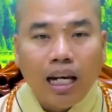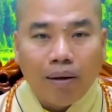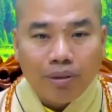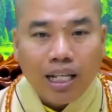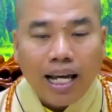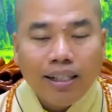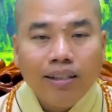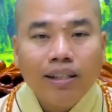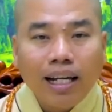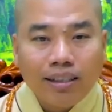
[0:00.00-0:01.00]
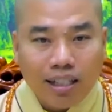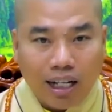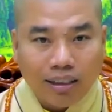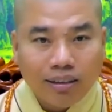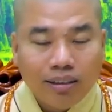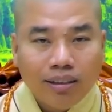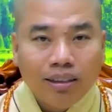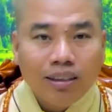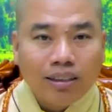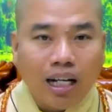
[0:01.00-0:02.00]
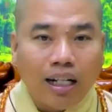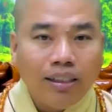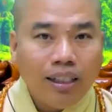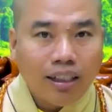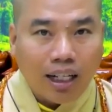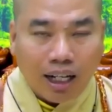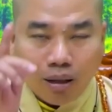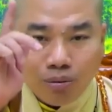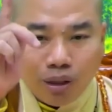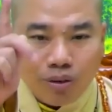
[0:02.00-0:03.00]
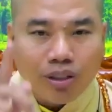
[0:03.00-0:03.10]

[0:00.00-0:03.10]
làm sai chưa đáng sợ sợ nhất là không chịu